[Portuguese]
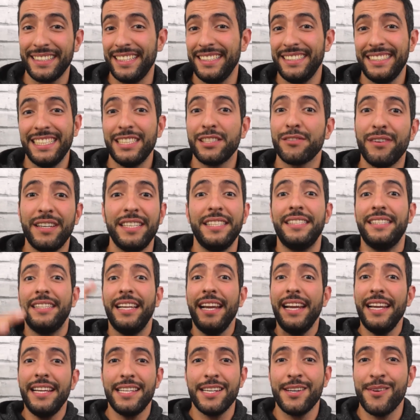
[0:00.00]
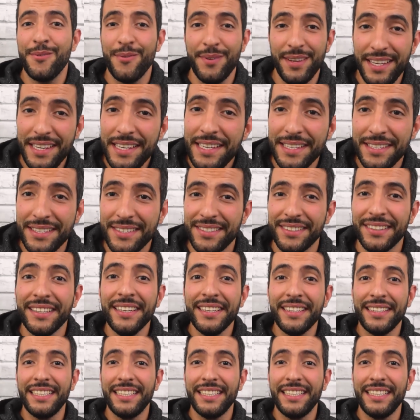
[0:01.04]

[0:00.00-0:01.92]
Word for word: Tem gente que faz trade com isso,